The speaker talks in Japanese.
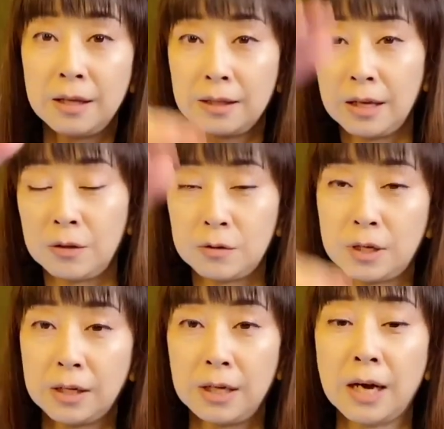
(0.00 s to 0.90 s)
タレント
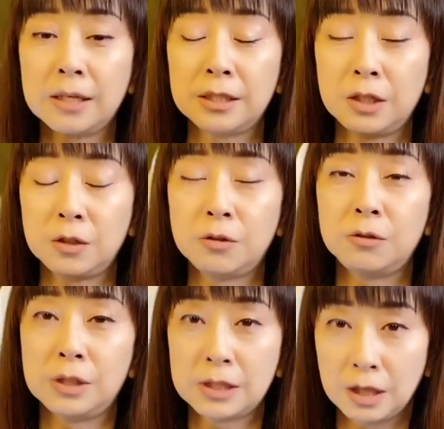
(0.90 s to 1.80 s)
さんがリハーサルに来
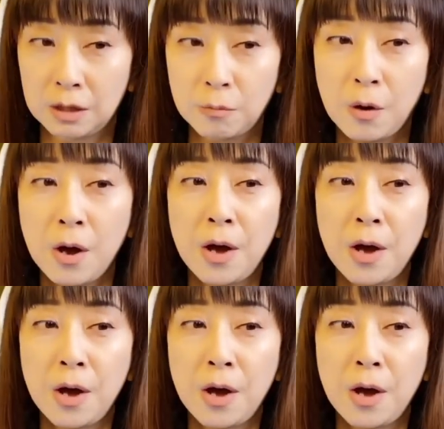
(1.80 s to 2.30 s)
るんですけども